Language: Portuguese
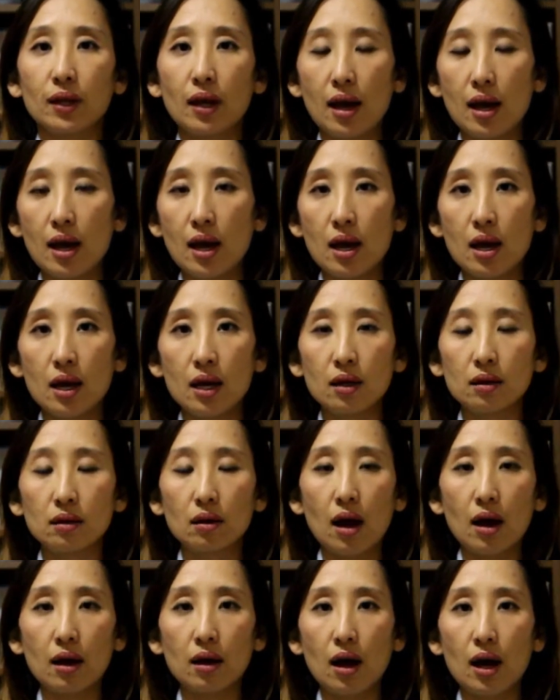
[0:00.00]
É,
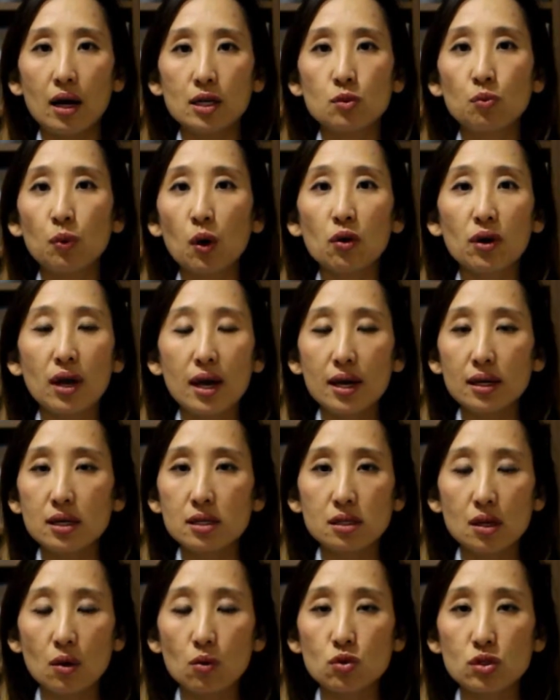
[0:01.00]
as blogueiras
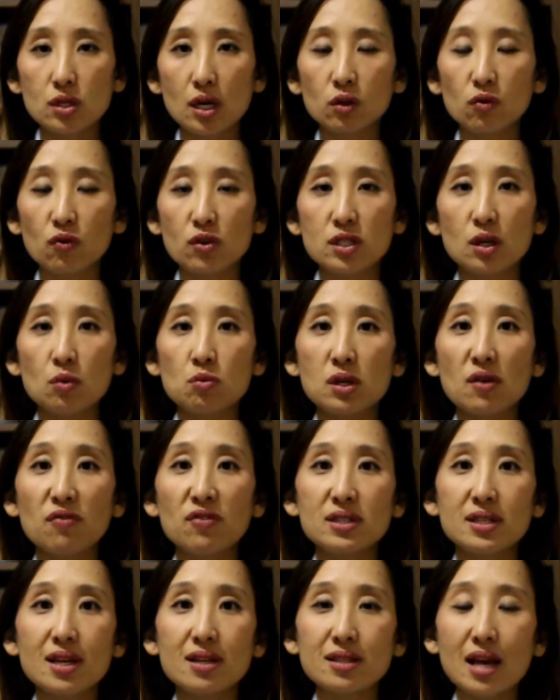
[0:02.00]
estão usando. Você não precisa
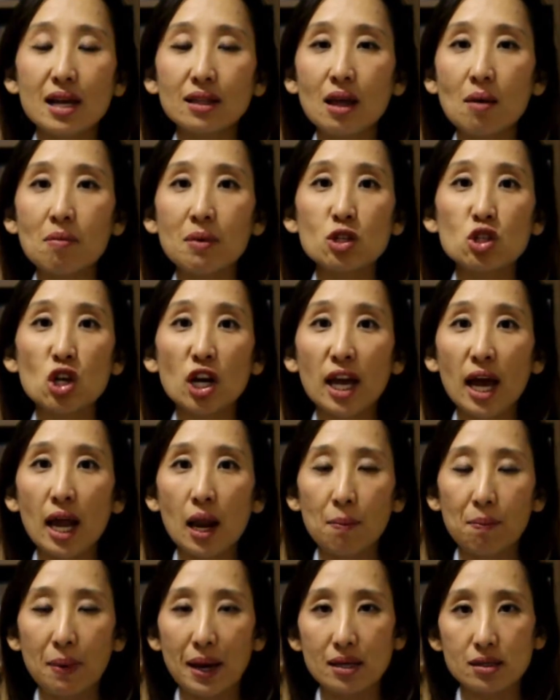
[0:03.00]
fazer exatamente
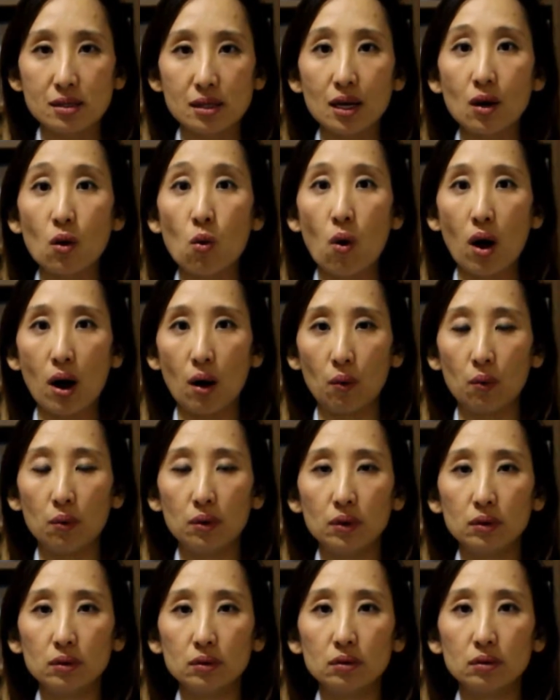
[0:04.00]
aquela peça igual,
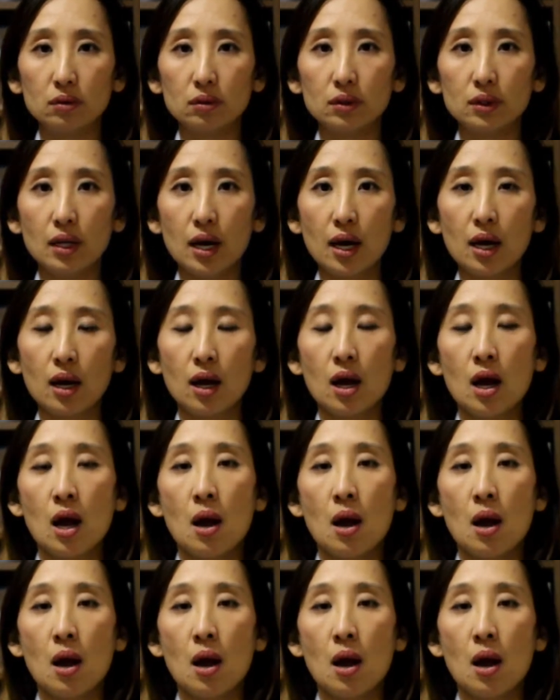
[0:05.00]
né?